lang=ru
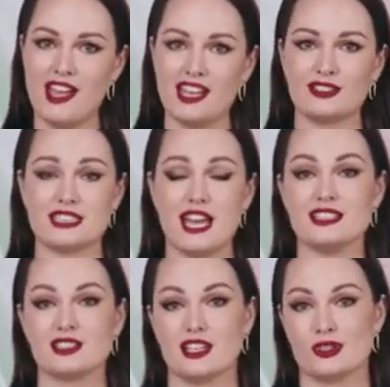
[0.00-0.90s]
И вы
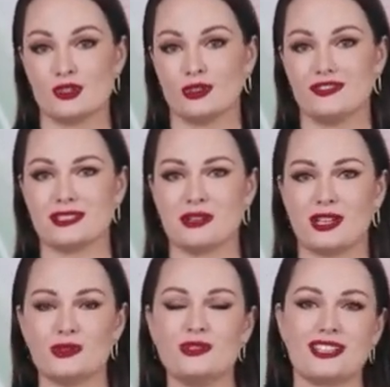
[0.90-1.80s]
знаете, нас ждет в этом
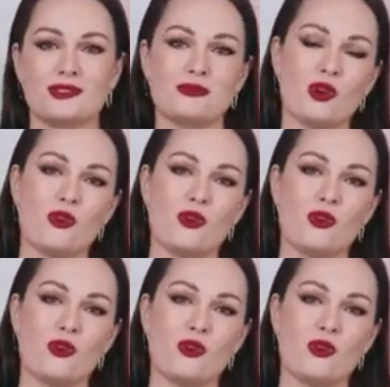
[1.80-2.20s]
году, я думаю,